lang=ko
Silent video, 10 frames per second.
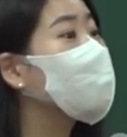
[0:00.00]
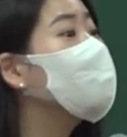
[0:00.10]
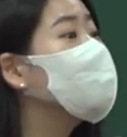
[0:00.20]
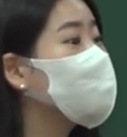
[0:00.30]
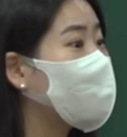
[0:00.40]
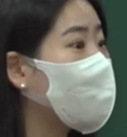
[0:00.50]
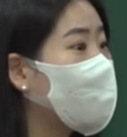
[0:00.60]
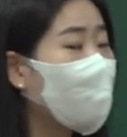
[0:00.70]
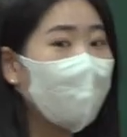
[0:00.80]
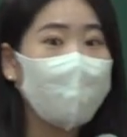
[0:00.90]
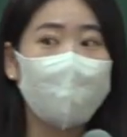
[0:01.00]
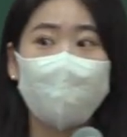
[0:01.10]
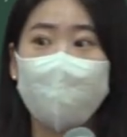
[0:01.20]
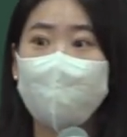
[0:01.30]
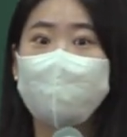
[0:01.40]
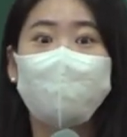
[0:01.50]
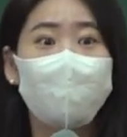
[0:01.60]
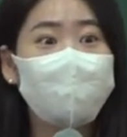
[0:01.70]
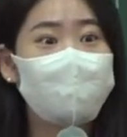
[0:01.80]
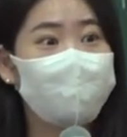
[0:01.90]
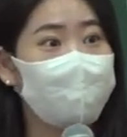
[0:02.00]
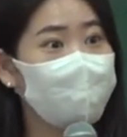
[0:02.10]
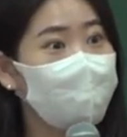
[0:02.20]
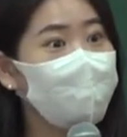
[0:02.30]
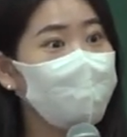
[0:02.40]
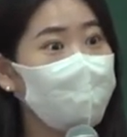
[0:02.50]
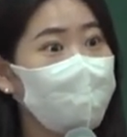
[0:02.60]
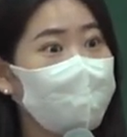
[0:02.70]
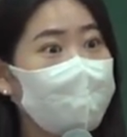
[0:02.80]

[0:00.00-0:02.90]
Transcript: 좋은 집에 뭐예요? 그 좋은 집이라는 기준이